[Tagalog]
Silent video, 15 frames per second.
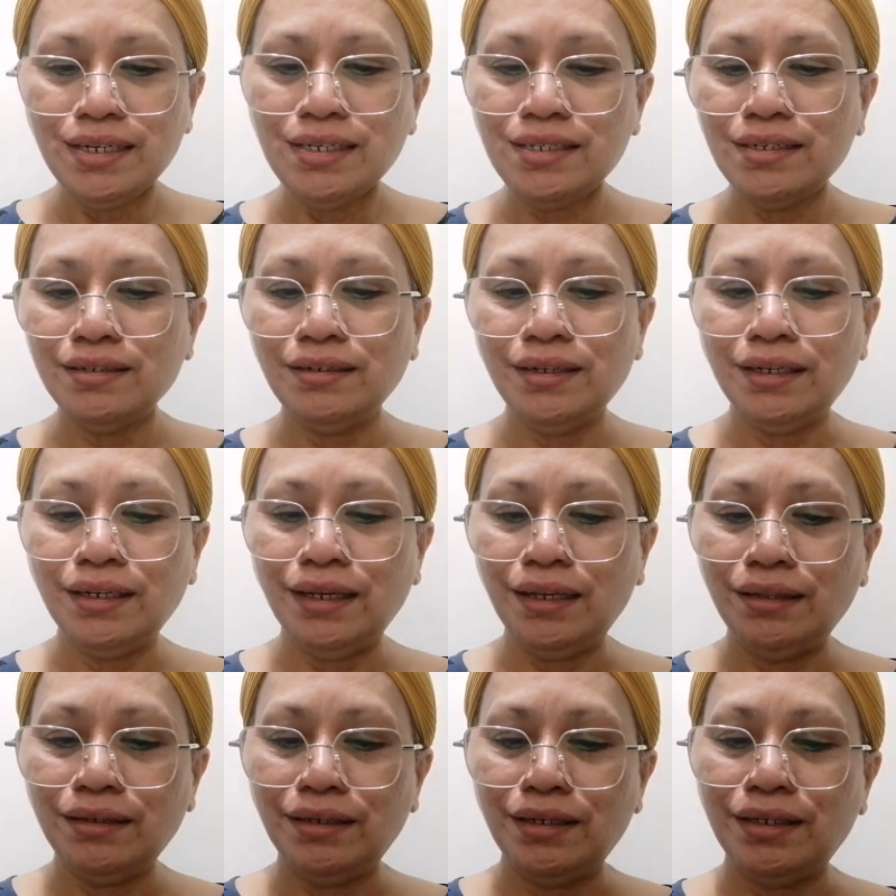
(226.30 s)
So,
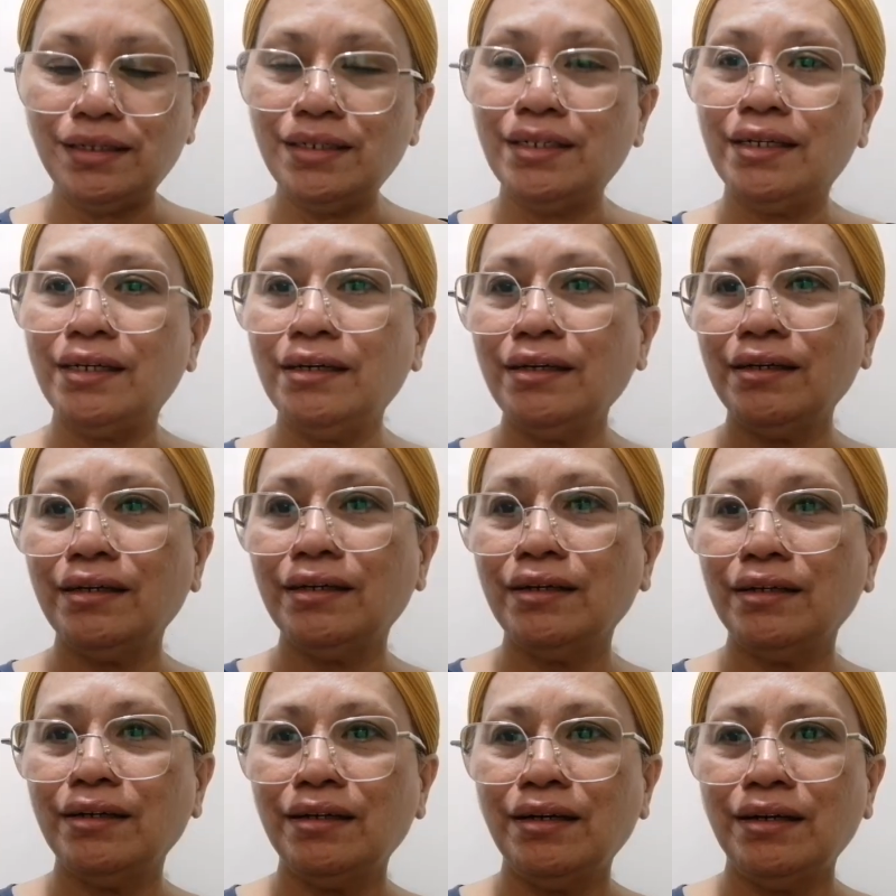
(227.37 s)
nandito na siya.
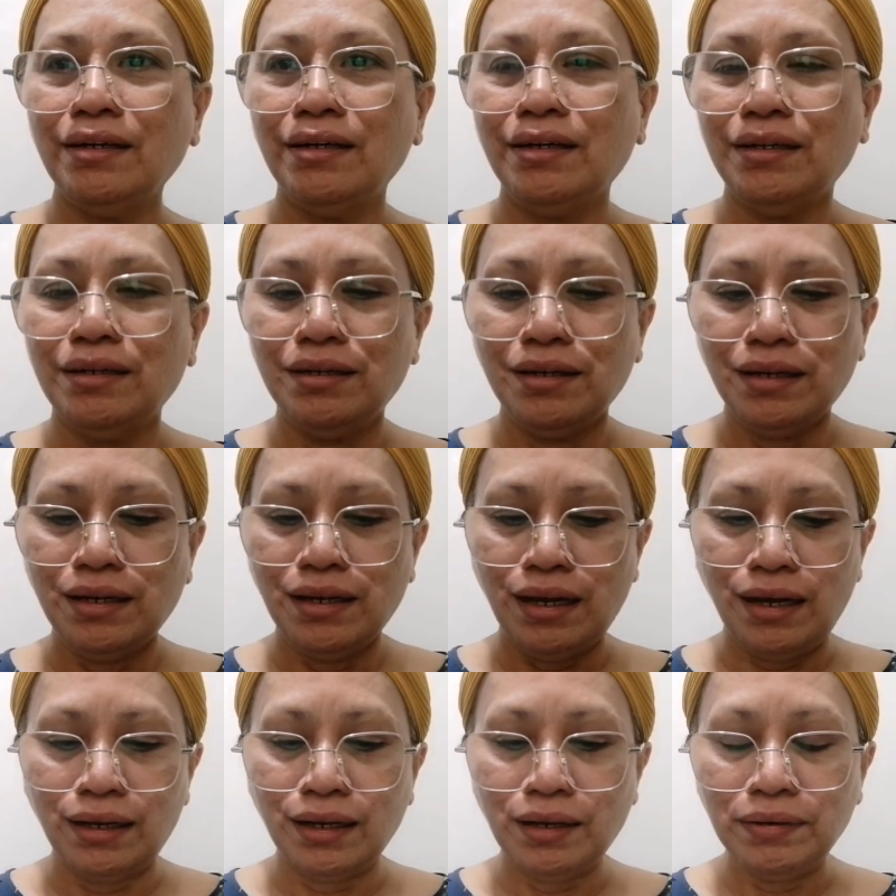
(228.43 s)

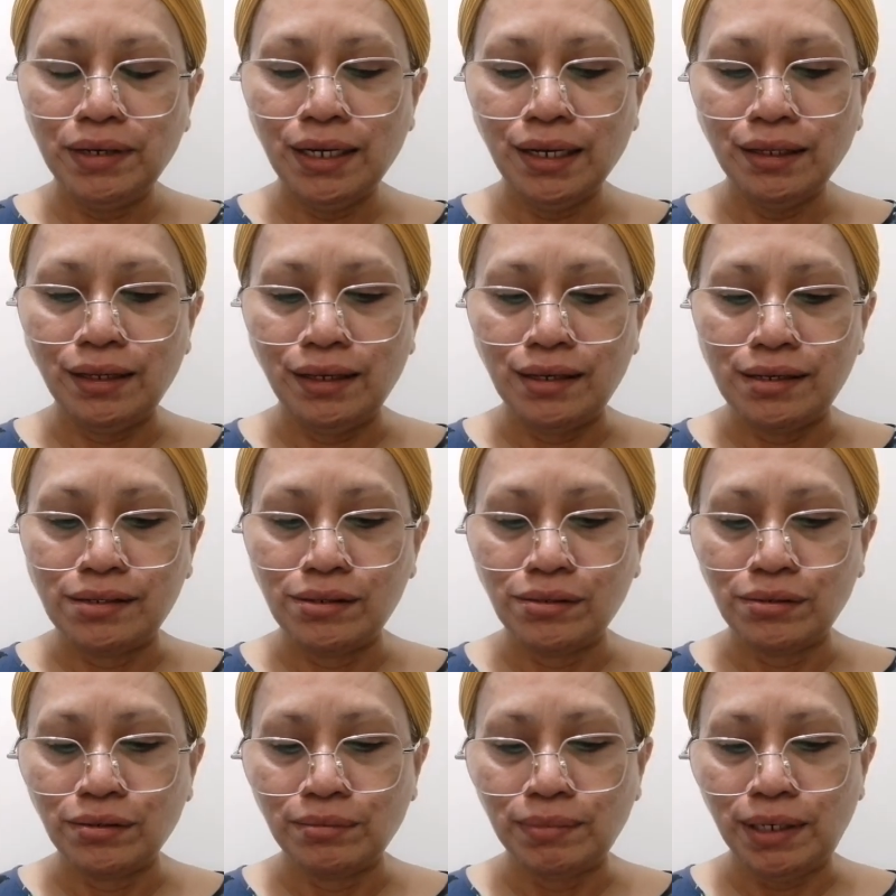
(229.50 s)
Ang gawin natin,
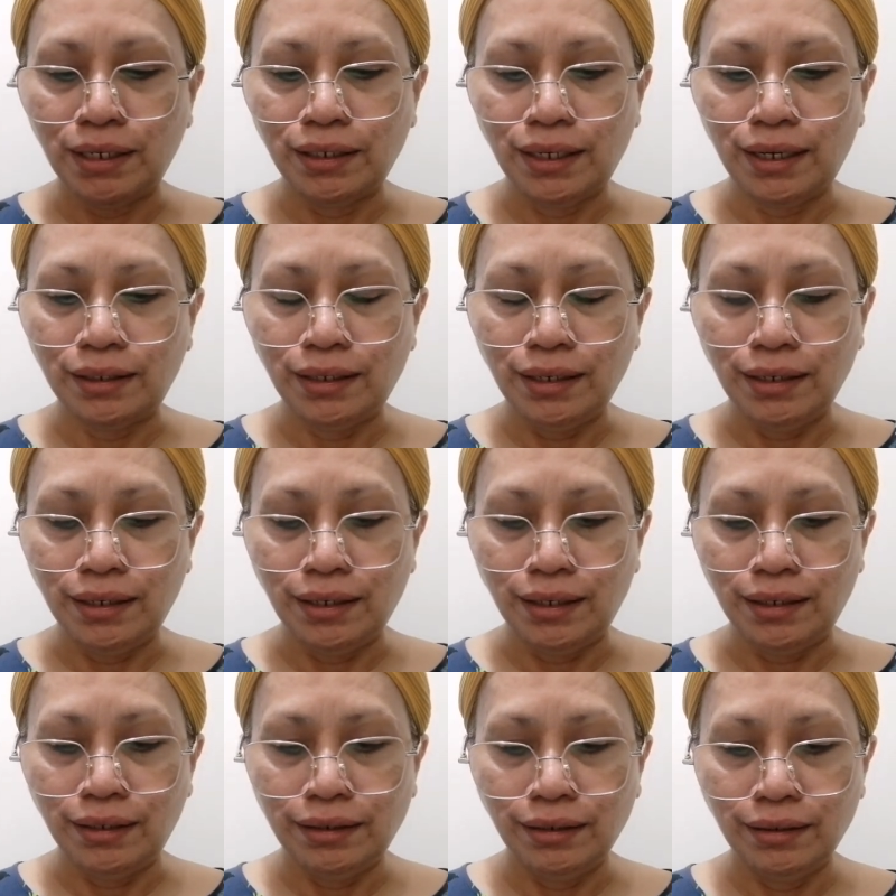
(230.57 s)
isusum lang natin
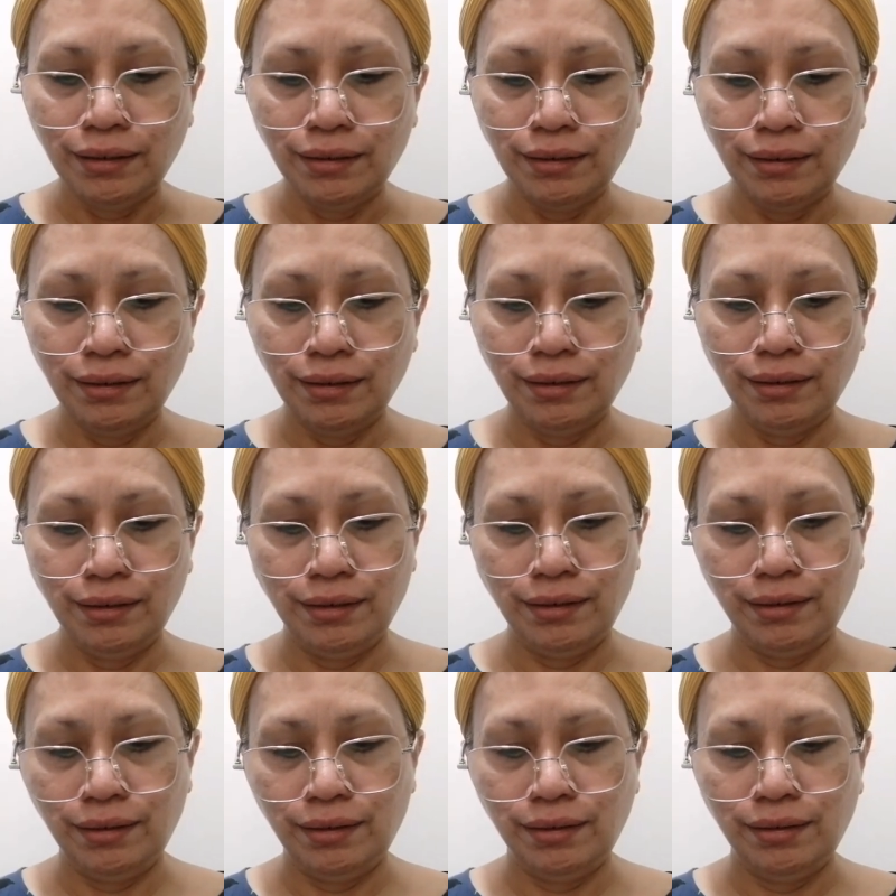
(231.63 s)
yan
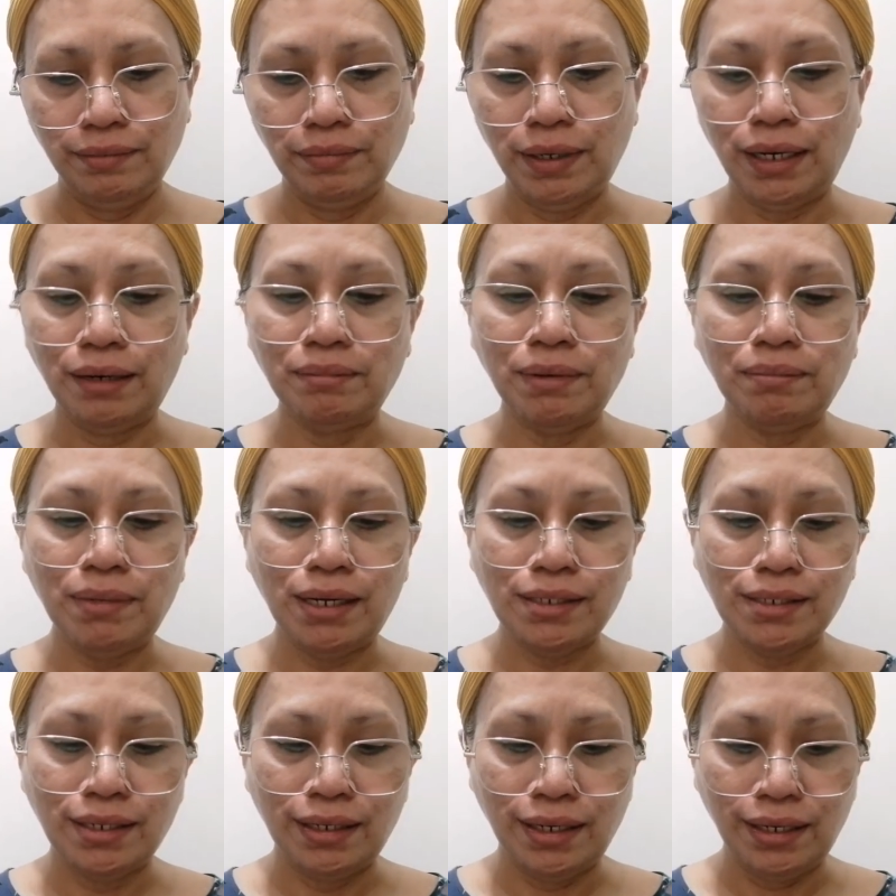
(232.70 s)
para
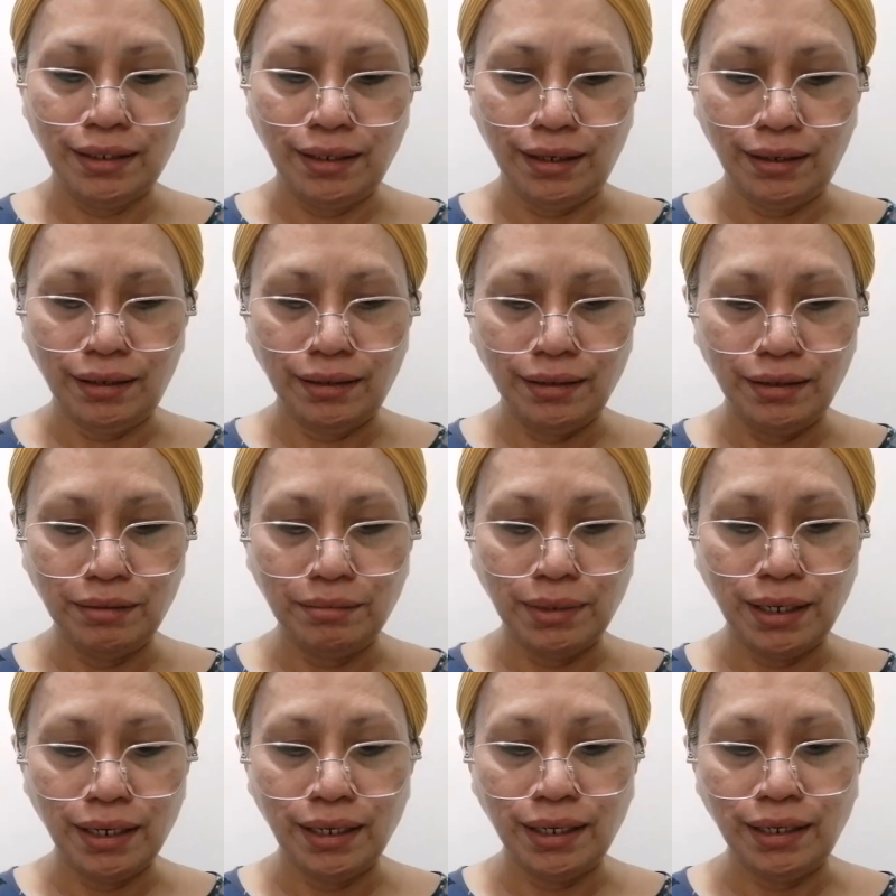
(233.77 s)
mabasa natin. Yung
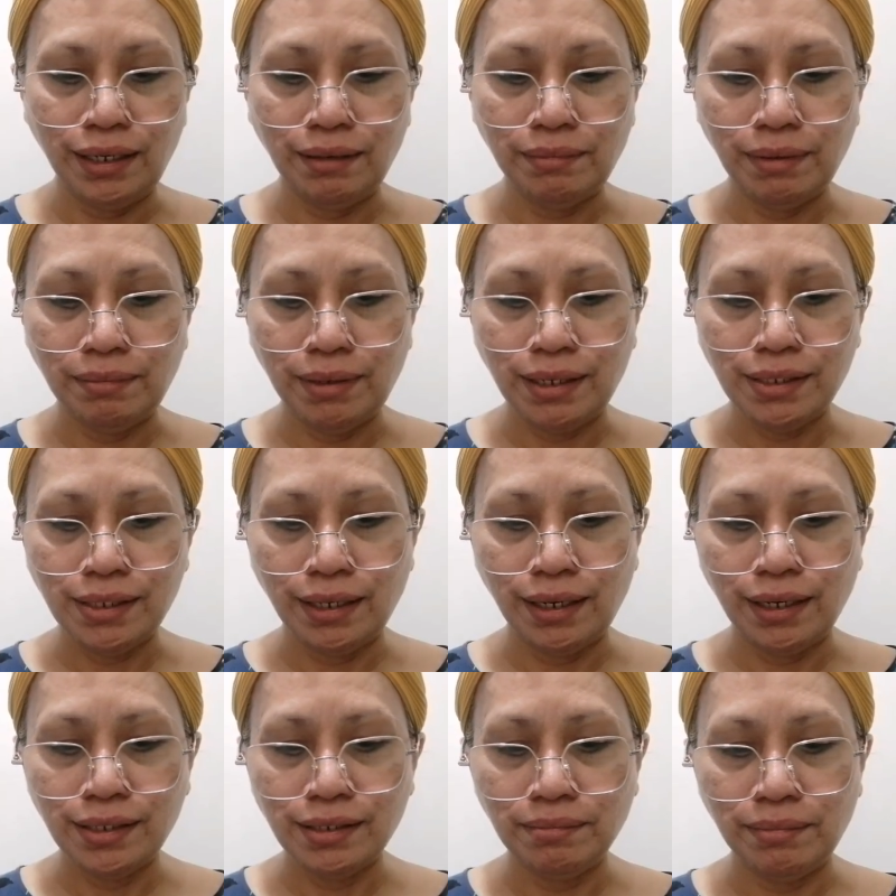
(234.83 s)
mga hindi mabasa,
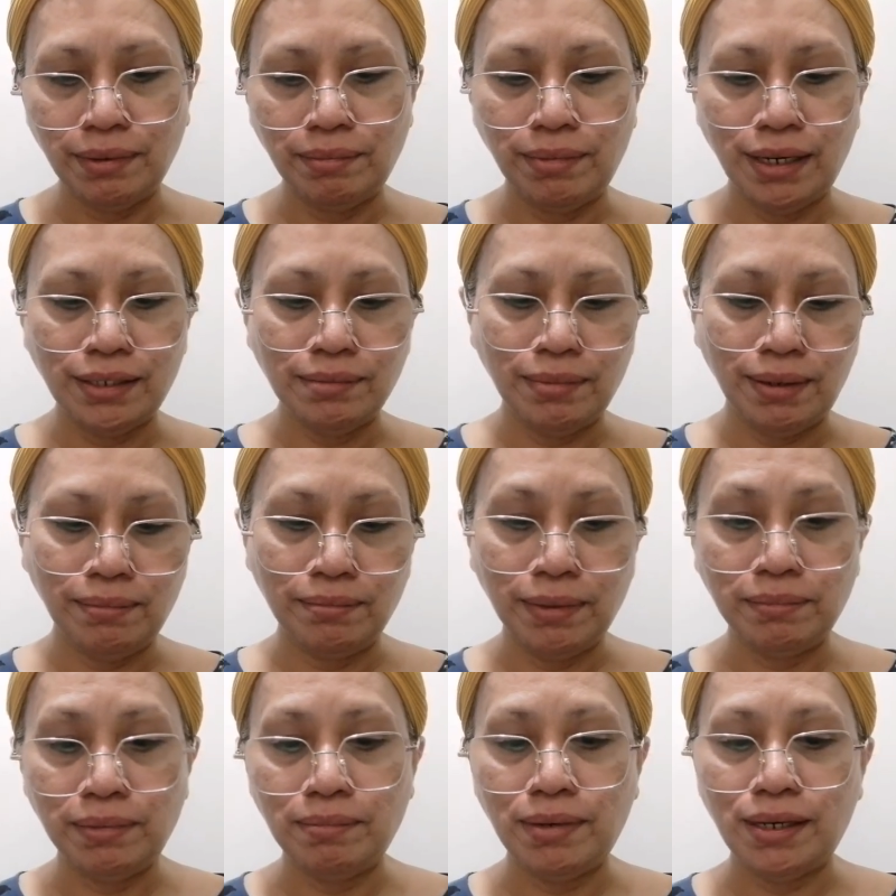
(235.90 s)
guys, mabasa,
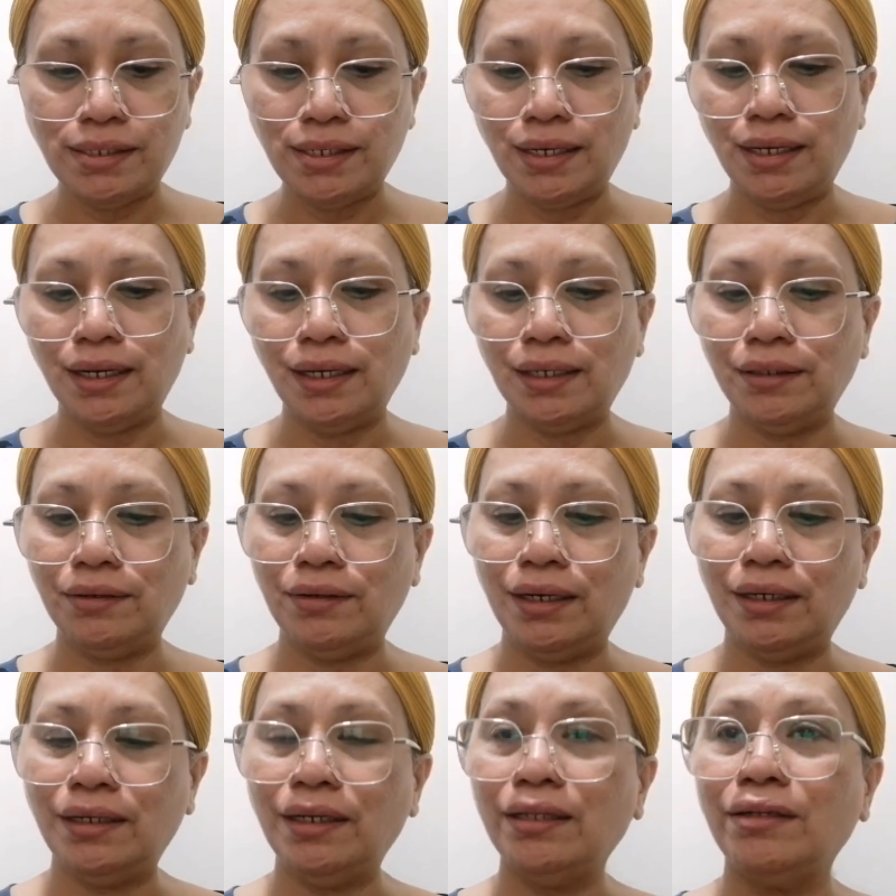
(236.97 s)
mapabasa yan.
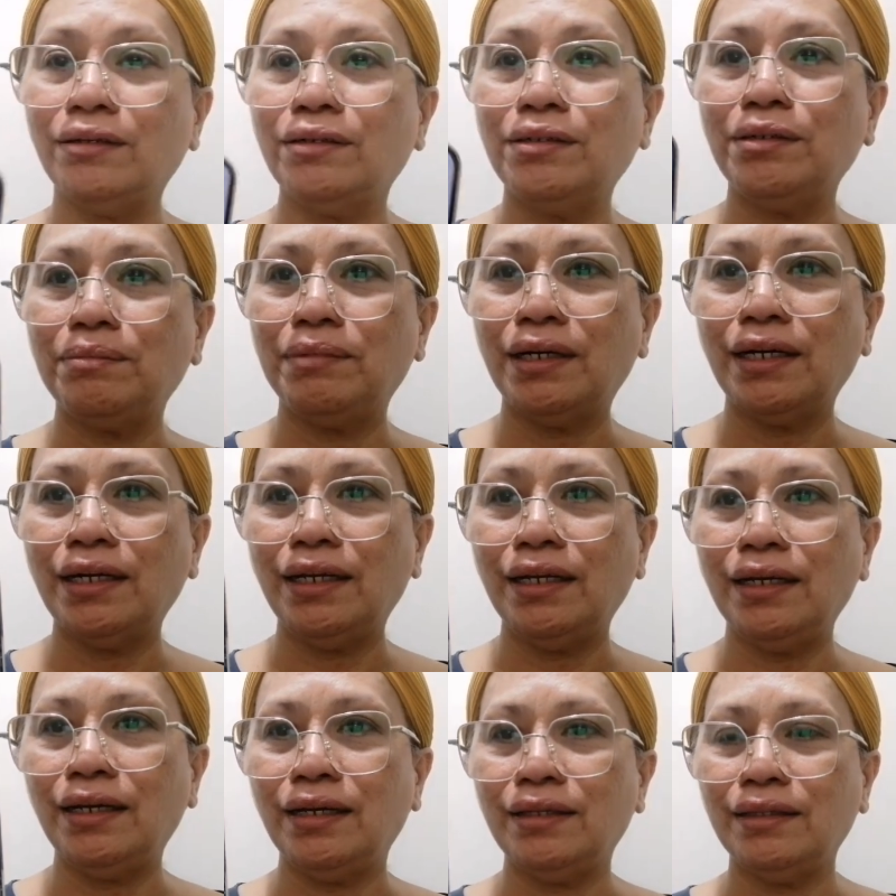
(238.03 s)
Katulad nito, sobrang
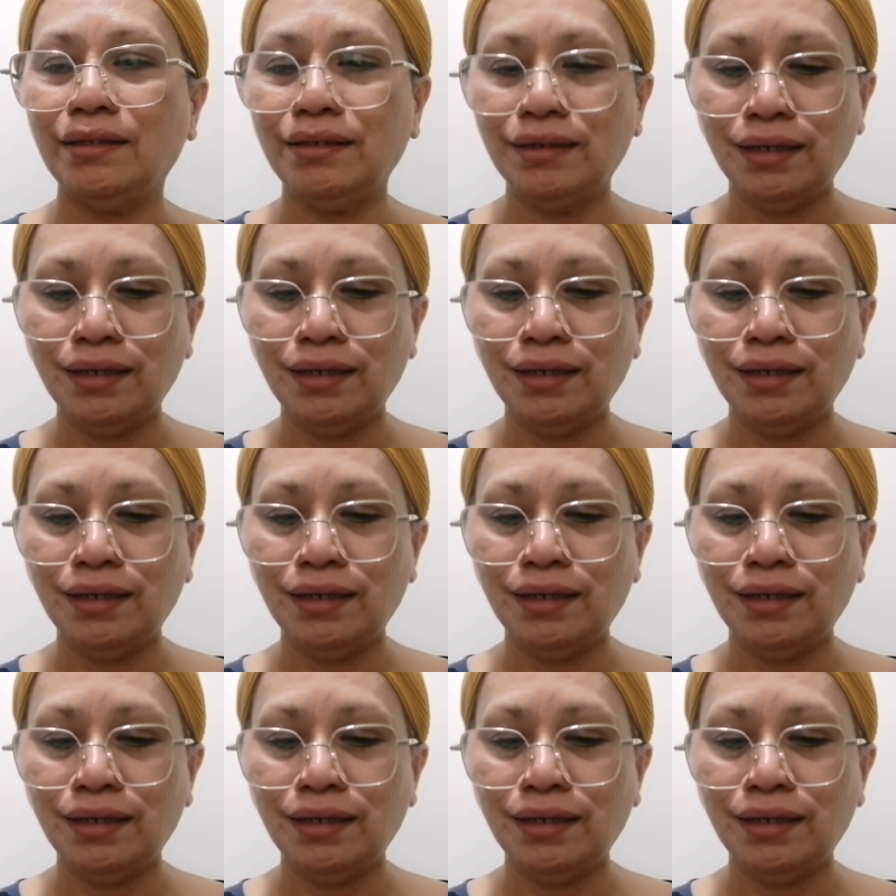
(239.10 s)
liliit.